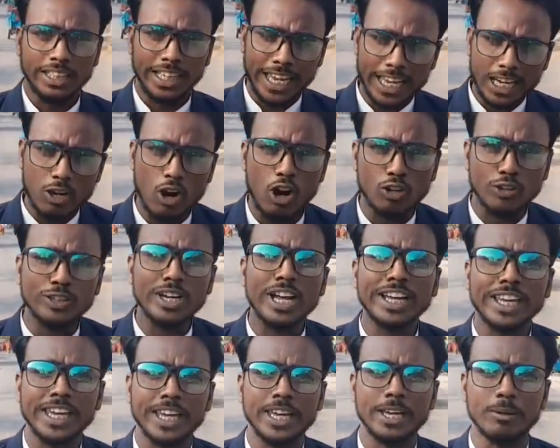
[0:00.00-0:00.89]
এই
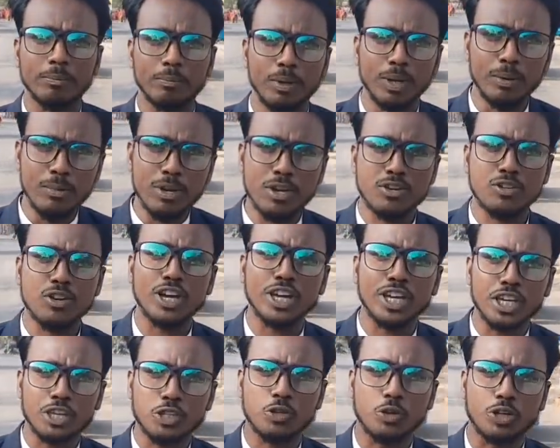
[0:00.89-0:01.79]
ঘটনাকে বিমের
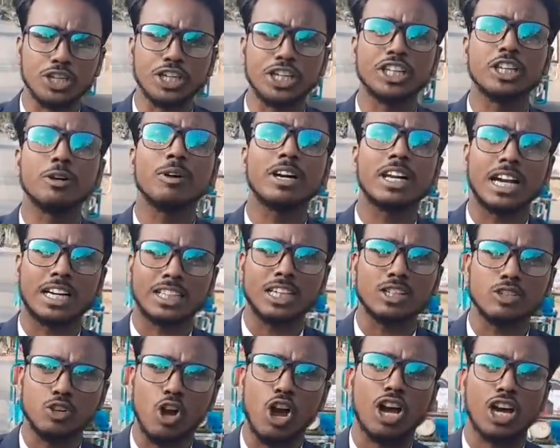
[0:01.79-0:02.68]
সঙ্গে জড়িয়ে দেওয়ার একটা
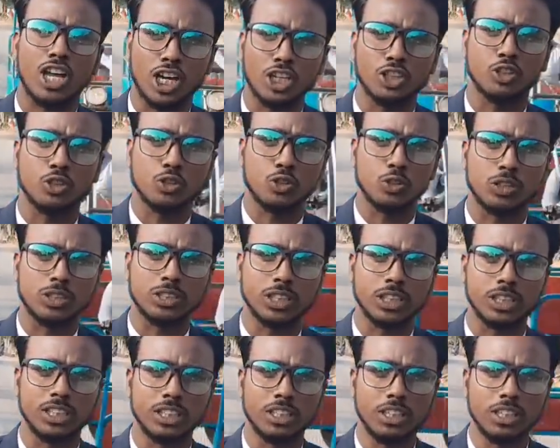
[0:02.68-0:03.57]
চক্রান্ত চলছে
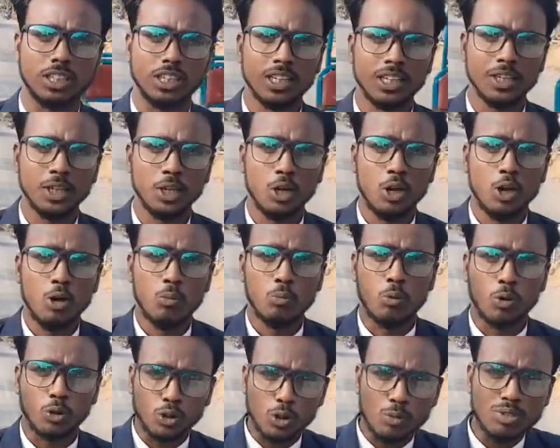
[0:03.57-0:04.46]

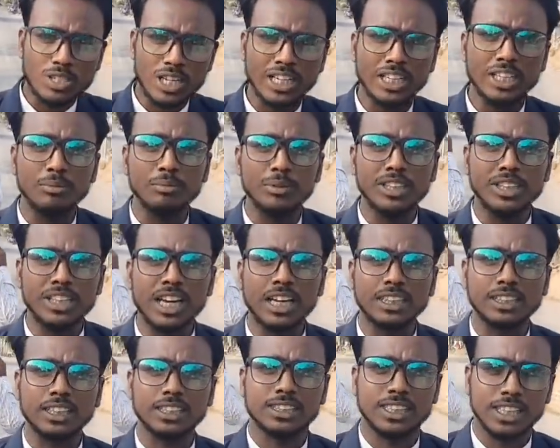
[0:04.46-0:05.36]
প্রথম সারির
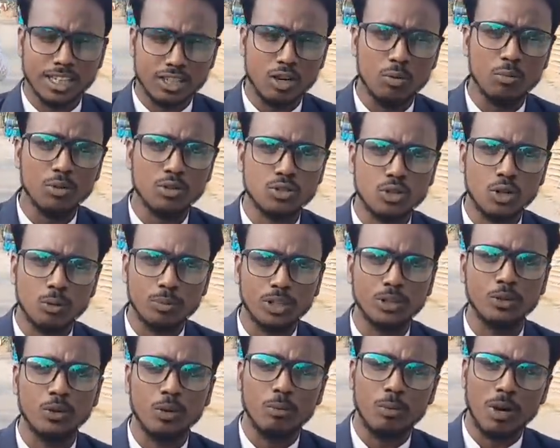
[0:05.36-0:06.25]
মিডিয়াতে যে সমস্ত
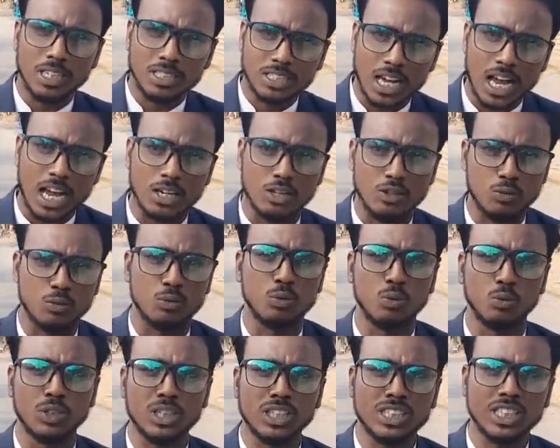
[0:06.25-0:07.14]
ভিডিও বা যা
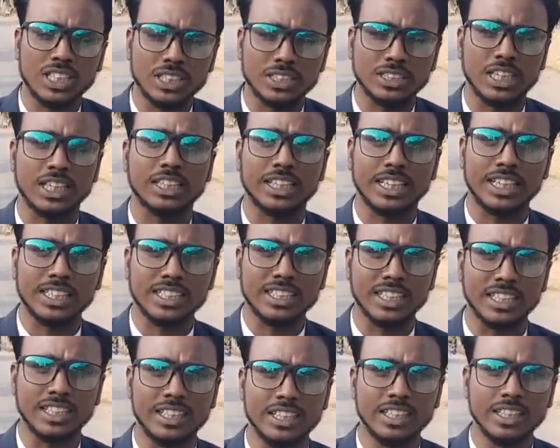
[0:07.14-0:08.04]
শুনেছেন যা
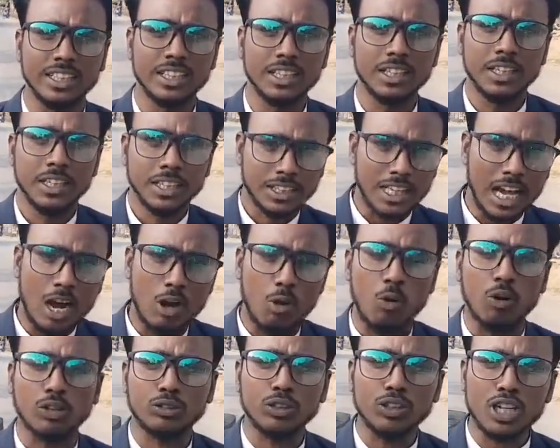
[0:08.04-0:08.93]
দেখেছেন তা
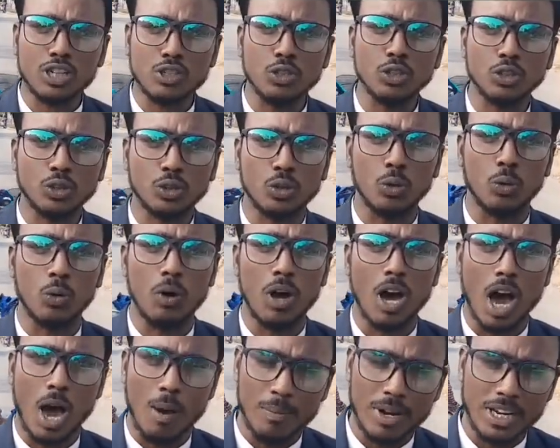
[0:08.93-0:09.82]
কতটা সত্য
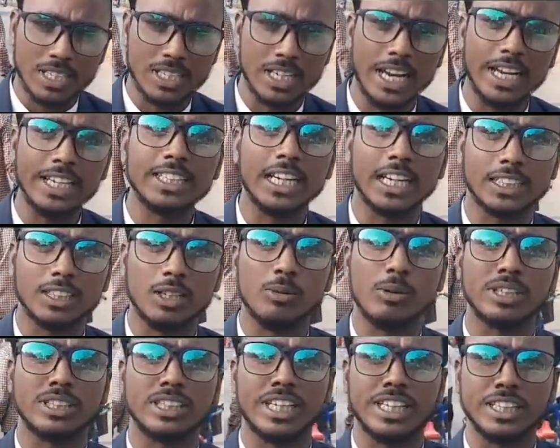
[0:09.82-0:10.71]
আমরা সেই
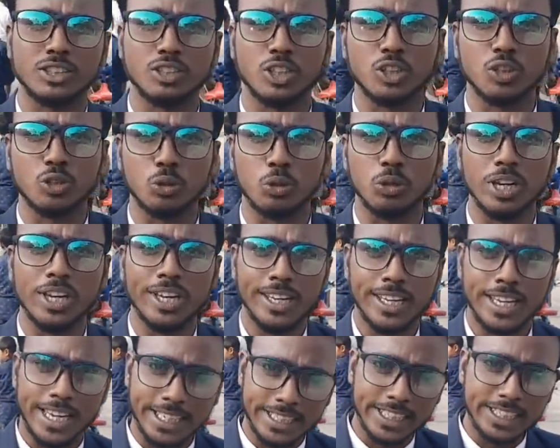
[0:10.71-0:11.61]
যাতায় বাঁচায়ের জন্য
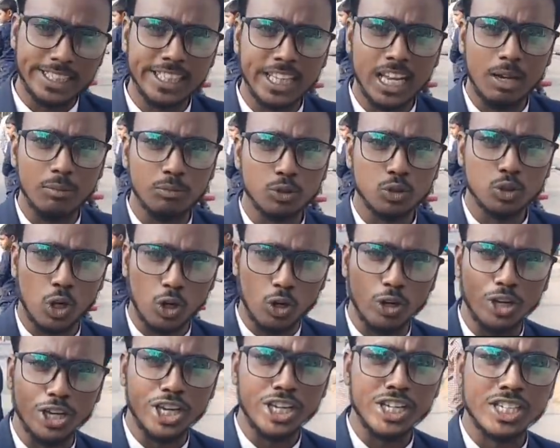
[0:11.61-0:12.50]
এসেছিলাম
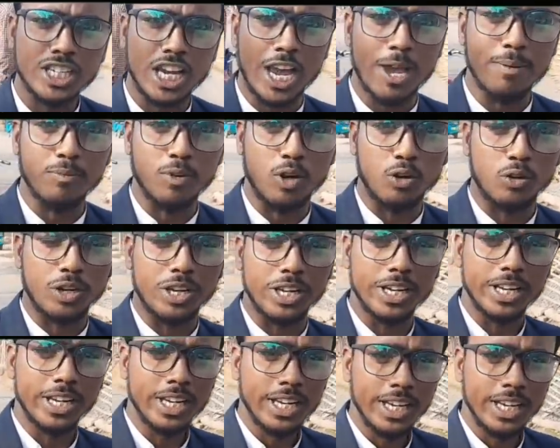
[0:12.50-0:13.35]
জলঙ্গির সাহেবনগরে